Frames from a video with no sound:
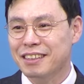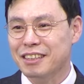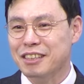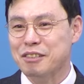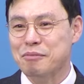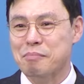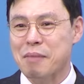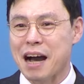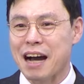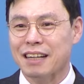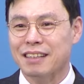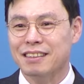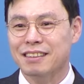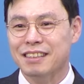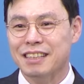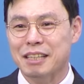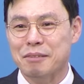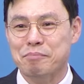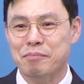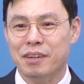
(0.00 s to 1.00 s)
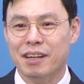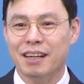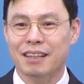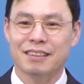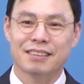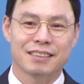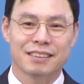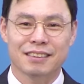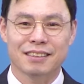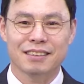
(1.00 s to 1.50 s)
그 마른 잎
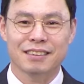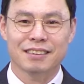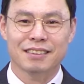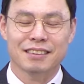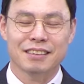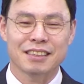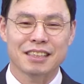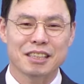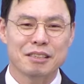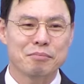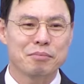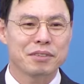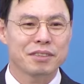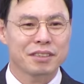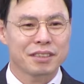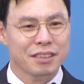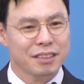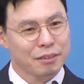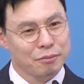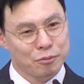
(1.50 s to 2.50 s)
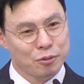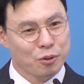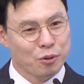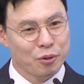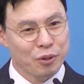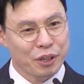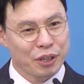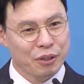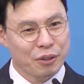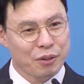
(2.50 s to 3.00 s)
같은 그 잎을
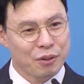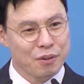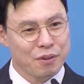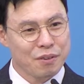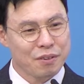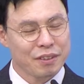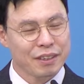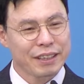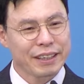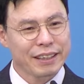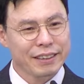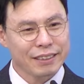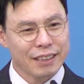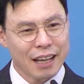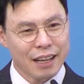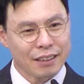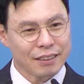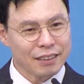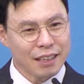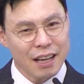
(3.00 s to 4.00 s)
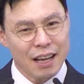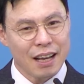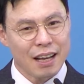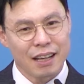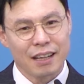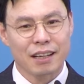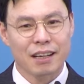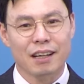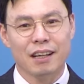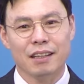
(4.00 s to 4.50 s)
씹고 있고
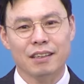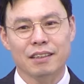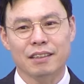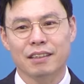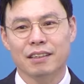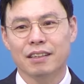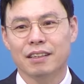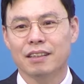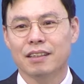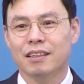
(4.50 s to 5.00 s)
딱딱한